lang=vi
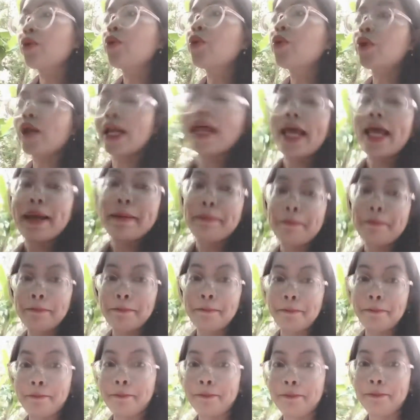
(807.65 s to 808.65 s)
thuốc nam
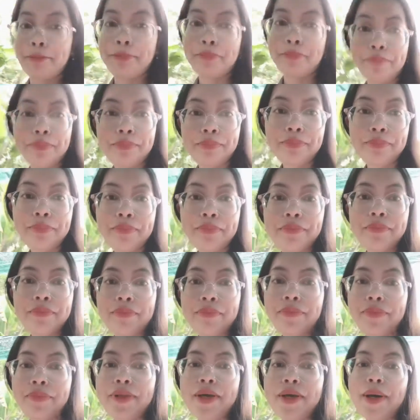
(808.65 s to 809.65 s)

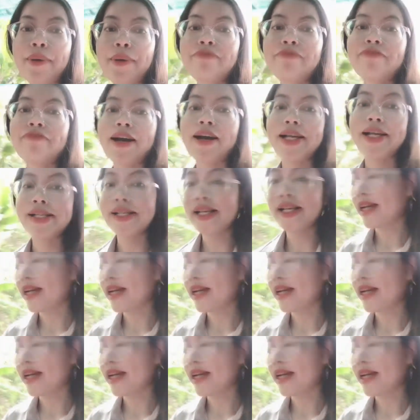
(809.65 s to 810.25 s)
chứ không phải